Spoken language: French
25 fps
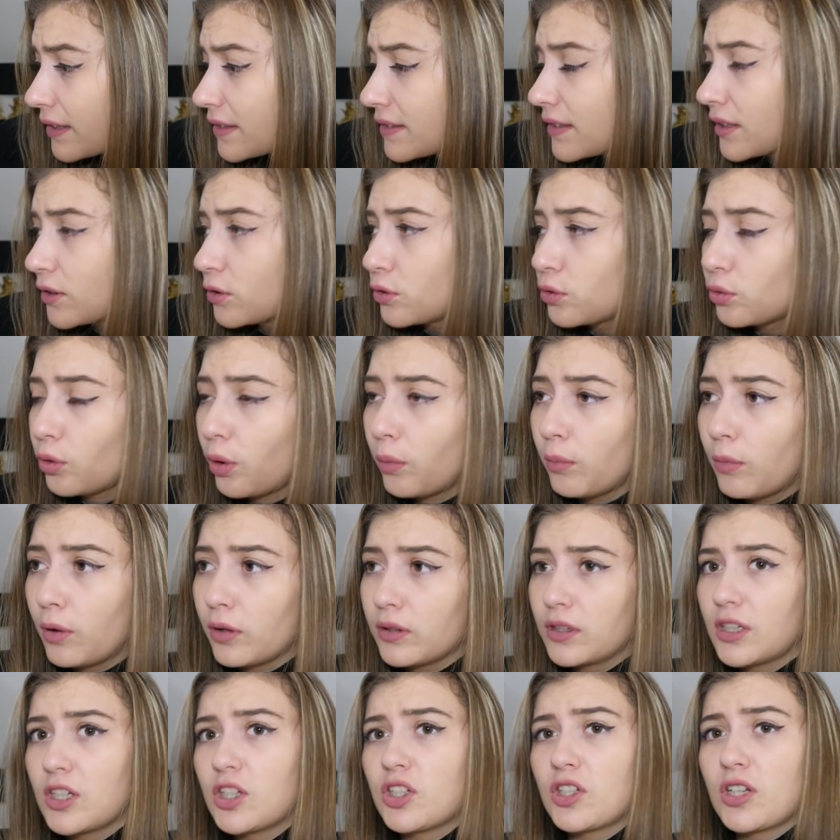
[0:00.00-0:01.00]
c'est sûrement
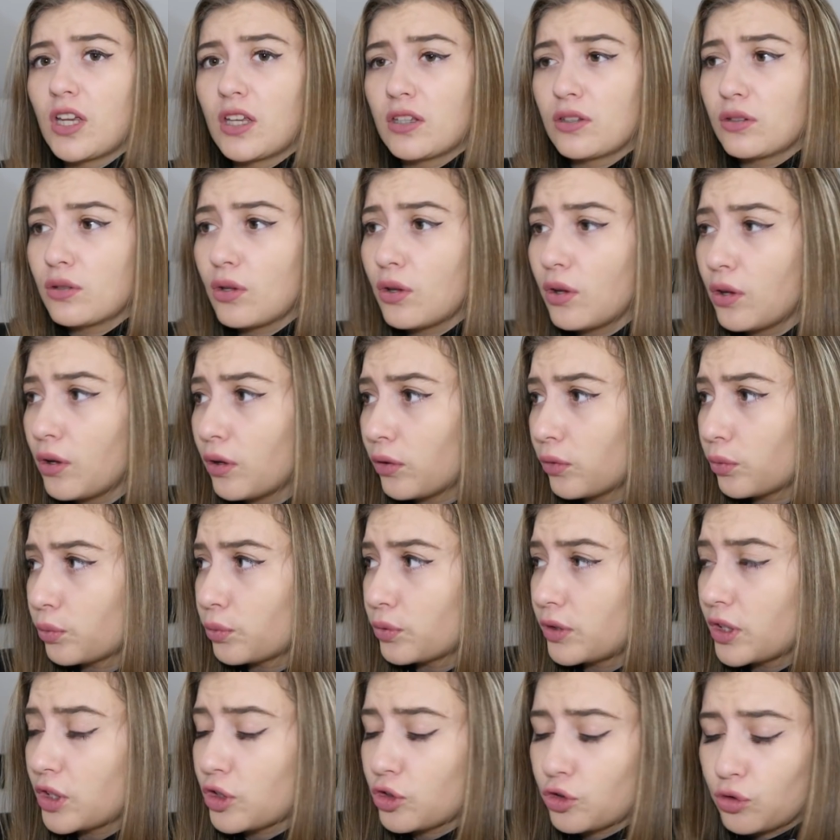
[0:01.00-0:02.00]
des chasseurs ou
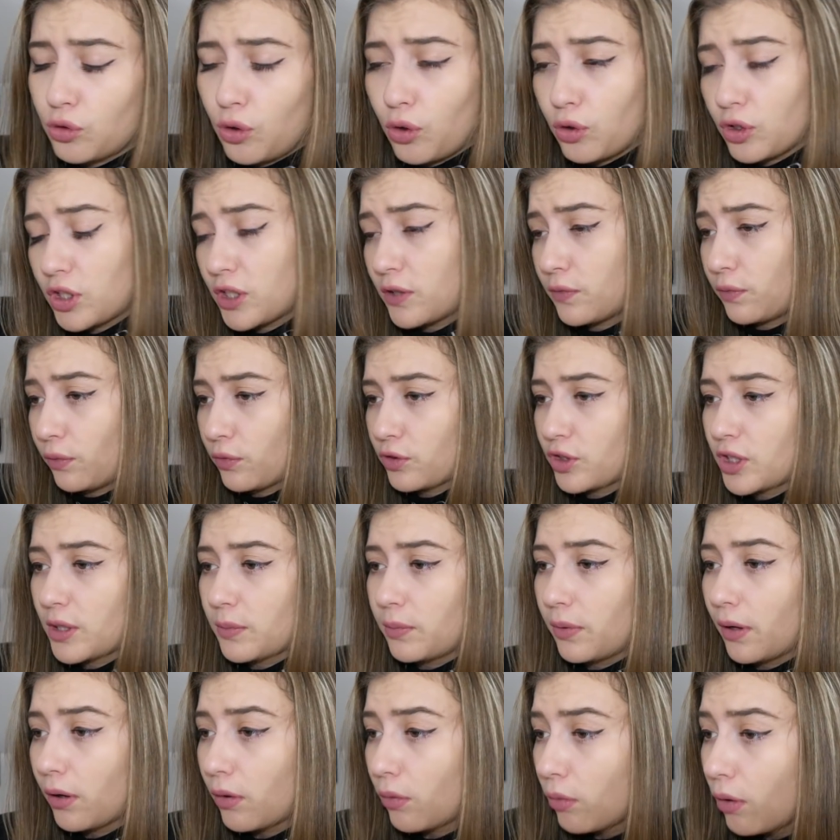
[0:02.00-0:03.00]
des gens qui font je sais
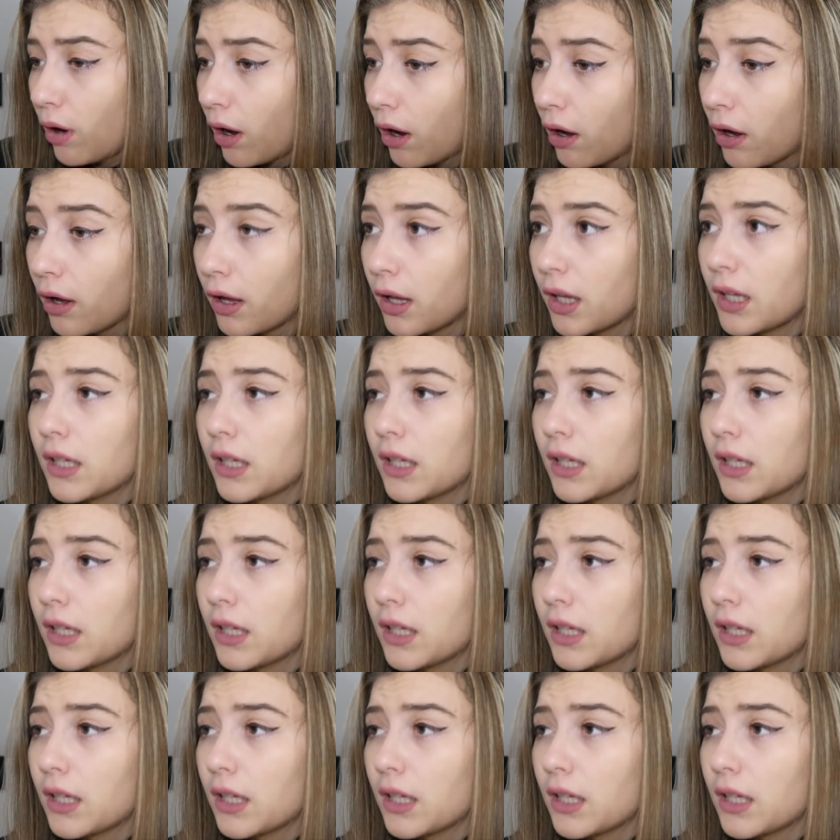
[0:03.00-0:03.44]
pas quoi.